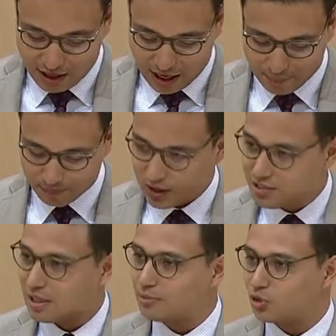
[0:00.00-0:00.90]
Ähm,
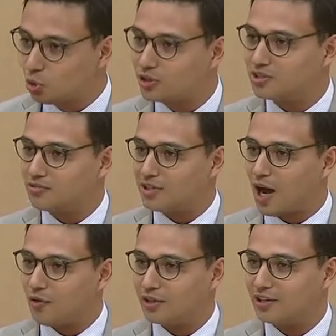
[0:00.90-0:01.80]
ist, glaube ich, gut, dass es wieder
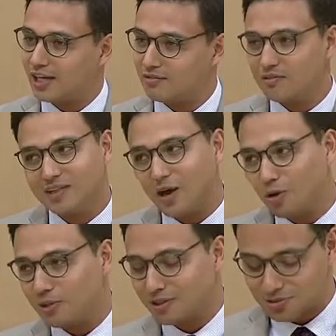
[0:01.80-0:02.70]
aufgetrennt wird, weil die
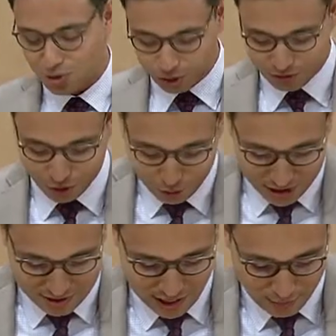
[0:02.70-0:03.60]
Argumentation, warum
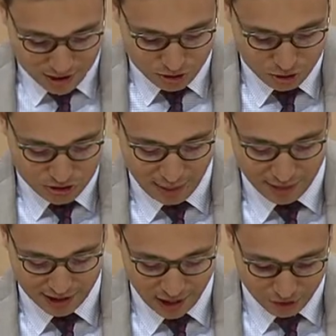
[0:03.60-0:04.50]
das damals so
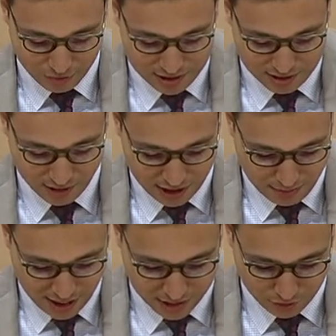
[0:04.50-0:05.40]
zusammengelaufen ist, die war ja
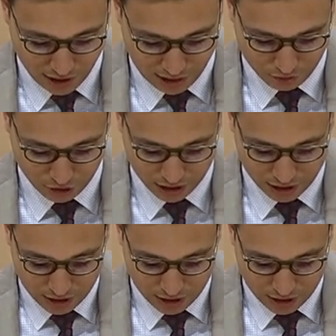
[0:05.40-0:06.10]
mehr als fragwürdig.